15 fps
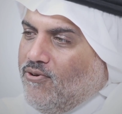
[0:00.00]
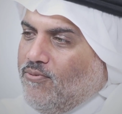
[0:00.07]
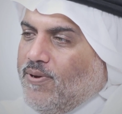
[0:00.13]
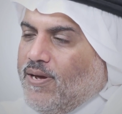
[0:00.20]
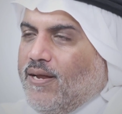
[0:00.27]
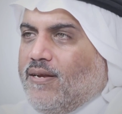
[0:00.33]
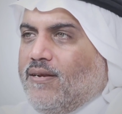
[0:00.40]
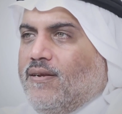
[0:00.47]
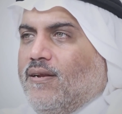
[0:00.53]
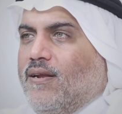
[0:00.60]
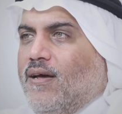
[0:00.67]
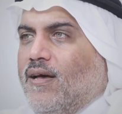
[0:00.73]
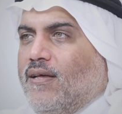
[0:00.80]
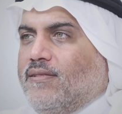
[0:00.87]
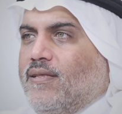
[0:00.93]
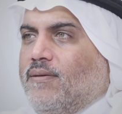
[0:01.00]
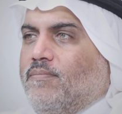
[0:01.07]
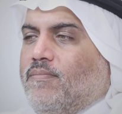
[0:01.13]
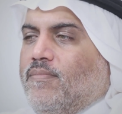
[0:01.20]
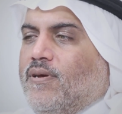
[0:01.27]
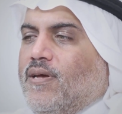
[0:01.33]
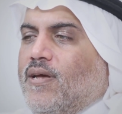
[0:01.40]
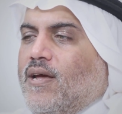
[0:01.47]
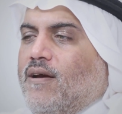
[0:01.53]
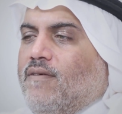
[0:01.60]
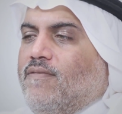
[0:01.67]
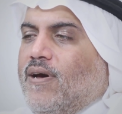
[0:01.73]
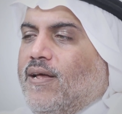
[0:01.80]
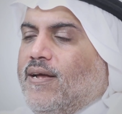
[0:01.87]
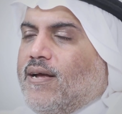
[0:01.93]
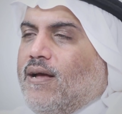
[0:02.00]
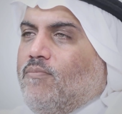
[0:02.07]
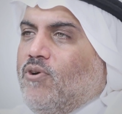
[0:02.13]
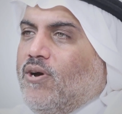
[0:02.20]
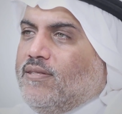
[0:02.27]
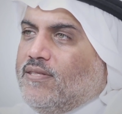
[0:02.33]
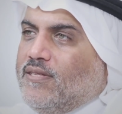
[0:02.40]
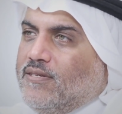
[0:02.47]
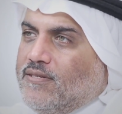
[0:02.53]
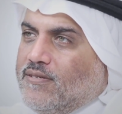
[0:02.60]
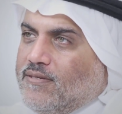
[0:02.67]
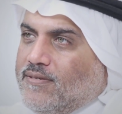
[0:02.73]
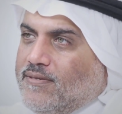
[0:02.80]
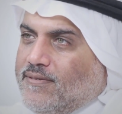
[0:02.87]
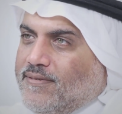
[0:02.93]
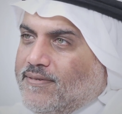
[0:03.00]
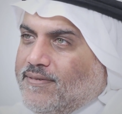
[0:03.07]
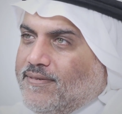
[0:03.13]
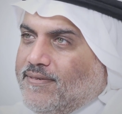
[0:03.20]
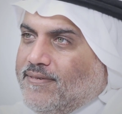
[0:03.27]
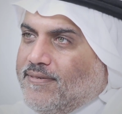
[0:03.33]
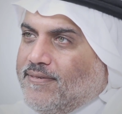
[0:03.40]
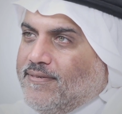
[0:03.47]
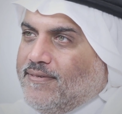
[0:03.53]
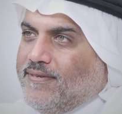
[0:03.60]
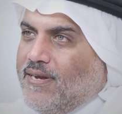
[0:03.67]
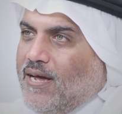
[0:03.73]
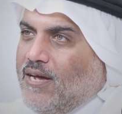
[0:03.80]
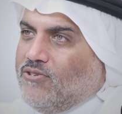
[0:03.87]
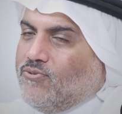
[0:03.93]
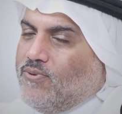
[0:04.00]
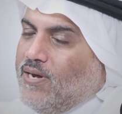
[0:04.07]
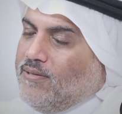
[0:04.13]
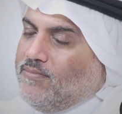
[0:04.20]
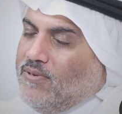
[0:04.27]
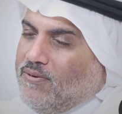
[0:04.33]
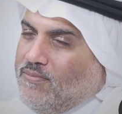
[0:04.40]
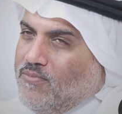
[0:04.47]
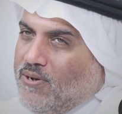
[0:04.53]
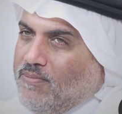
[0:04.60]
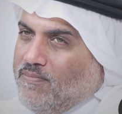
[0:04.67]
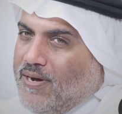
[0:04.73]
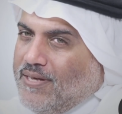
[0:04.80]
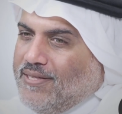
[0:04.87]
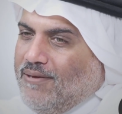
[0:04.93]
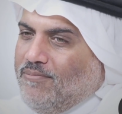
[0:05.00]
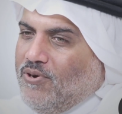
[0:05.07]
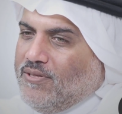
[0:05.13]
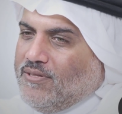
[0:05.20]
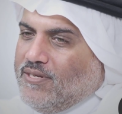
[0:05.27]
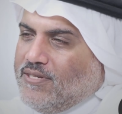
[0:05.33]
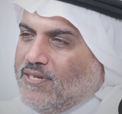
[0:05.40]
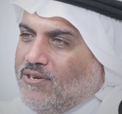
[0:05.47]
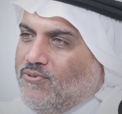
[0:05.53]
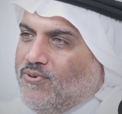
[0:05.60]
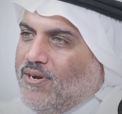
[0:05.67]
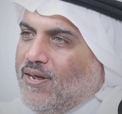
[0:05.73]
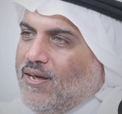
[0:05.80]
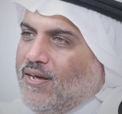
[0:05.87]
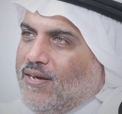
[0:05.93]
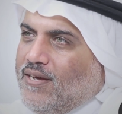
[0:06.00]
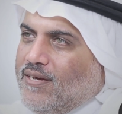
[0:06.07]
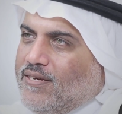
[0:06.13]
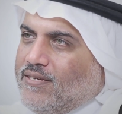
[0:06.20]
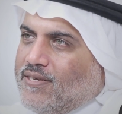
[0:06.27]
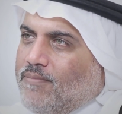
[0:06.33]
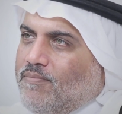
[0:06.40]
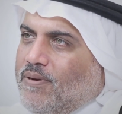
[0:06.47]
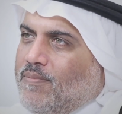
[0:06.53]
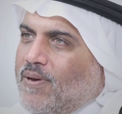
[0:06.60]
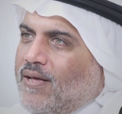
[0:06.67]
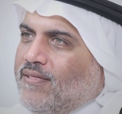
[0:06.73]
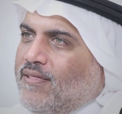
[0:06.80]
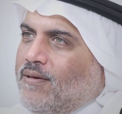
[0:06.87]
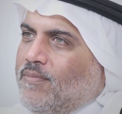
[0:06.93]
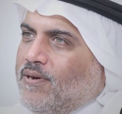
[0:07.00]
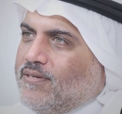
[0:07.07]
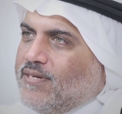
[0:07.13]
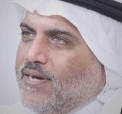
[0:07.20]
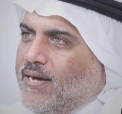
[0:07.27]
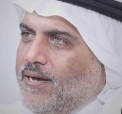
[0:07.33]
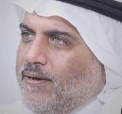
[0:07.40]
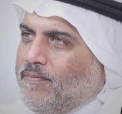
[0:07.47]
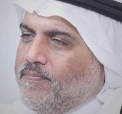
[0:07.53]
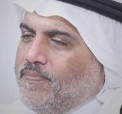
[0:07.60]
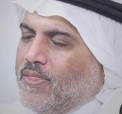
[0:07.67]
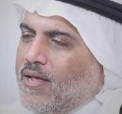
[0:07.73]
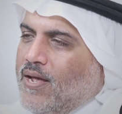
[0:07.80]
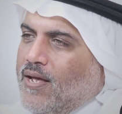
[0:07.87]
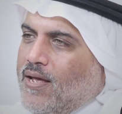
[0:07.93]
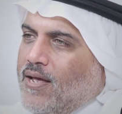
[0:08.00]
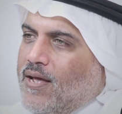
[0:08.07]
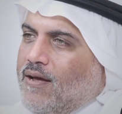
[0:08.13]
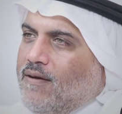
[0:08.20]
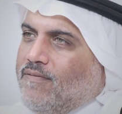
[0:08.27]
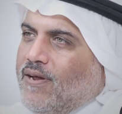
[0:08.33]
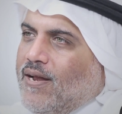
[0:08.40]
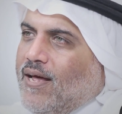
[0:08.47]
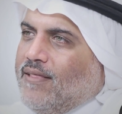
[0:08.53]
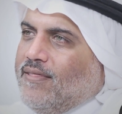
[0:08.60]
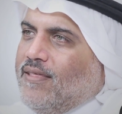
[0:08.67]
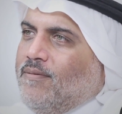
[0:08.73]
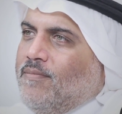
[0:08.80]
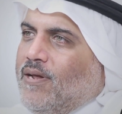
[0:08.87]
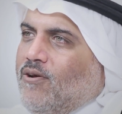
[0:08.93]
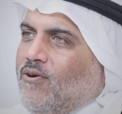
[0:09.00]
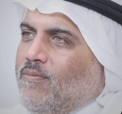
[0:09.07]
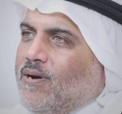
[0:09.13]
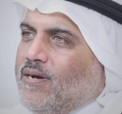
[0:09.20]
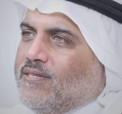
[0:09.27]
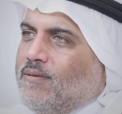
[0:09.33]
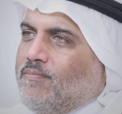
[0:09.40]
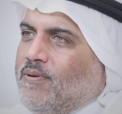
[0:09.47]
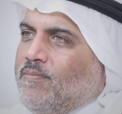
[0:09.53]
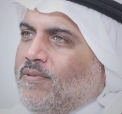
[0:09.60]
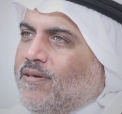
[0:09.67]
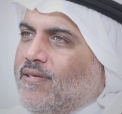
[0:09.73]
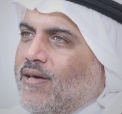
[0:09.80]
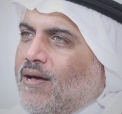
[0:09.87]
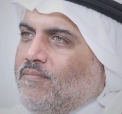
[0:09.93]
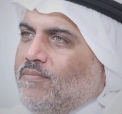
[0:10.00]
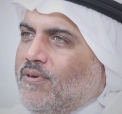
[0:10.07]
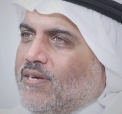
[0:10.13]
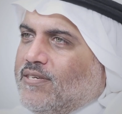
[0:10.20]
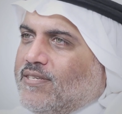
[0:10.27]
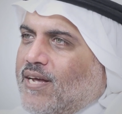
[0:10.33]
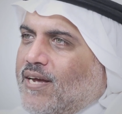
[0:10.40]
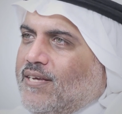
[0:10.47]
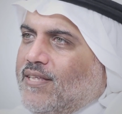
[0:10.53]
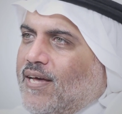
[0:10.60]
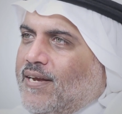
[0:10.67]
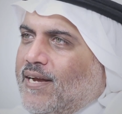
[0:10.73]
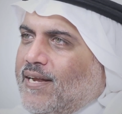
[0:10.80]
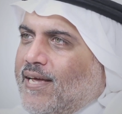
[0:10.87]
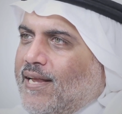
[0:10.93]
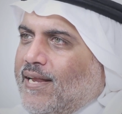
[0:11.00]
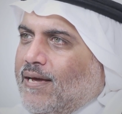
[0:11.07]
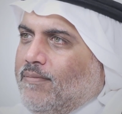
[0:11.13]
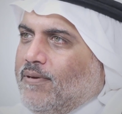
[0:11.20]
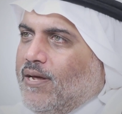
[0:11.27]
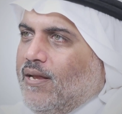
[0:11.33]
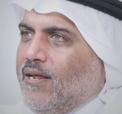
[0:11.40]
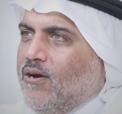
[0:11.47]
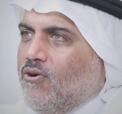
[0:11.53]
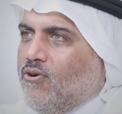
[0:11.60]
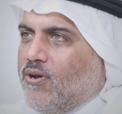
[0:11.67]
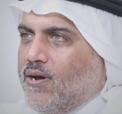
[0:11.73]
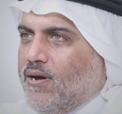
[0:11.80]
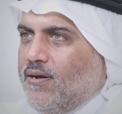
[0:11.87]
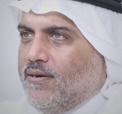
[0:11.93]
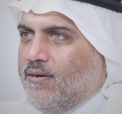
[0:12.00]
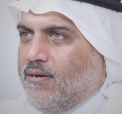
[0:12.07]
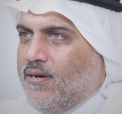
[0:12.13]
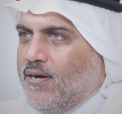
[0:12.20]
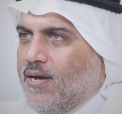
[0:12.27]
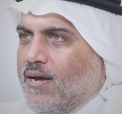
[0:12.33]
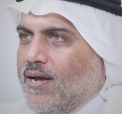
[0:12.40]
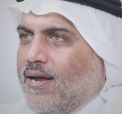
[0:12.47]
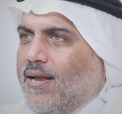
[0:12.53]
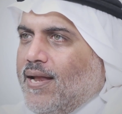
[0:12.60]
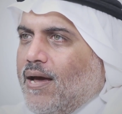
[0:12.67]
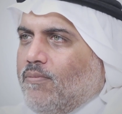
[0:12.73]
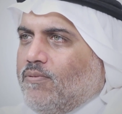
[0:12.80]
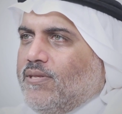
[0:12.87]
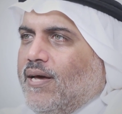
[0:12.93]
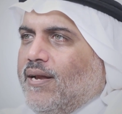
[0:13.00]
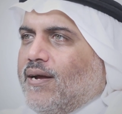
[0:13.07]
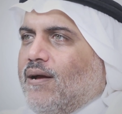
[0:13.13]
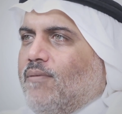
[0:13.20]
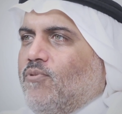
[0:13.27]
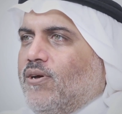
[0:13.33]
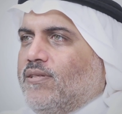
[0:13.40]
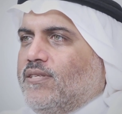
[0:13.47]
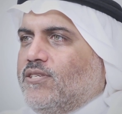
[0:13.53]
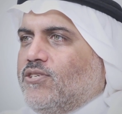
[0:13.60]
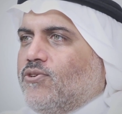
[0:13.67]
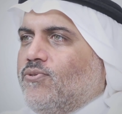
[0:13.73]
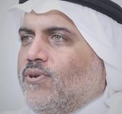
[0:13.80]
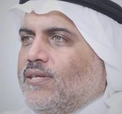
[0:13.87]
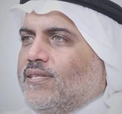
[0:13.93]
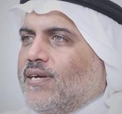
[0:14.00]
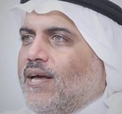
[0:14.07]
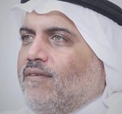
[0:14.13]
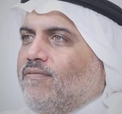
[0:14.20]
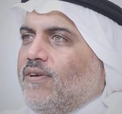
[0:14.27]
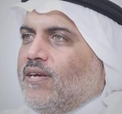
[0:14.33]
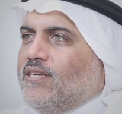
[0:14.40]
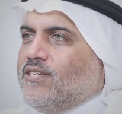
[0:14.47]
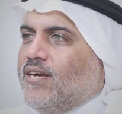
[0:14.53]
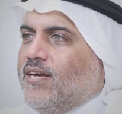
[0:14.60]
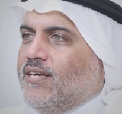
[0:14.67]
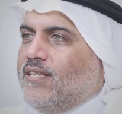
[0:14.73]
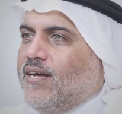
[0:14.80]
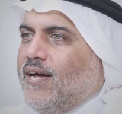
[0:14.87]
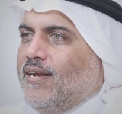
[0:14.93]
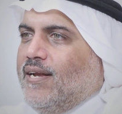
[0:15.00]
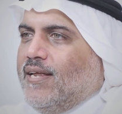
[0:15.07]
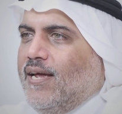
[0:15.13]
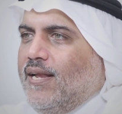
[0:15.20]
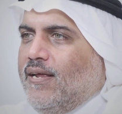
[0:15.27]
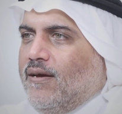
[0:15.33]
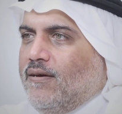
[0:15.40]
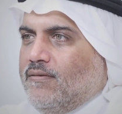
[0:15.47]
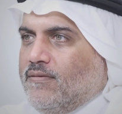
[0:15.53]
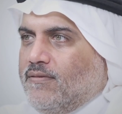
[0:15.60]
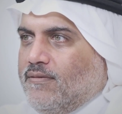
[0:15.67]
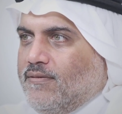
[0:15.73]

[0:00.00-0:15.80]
وبين الطب فأنا كمهندس لاحظوا واحد من مهمات المهندس انه يصمم انظمه صحيح؟ فالانظمه لو ابغى اصمم نظام يستعيض عن الكليه بكليه اخرى لابد انا كمهندس يكون عندي خلفيه جيده عن الكليه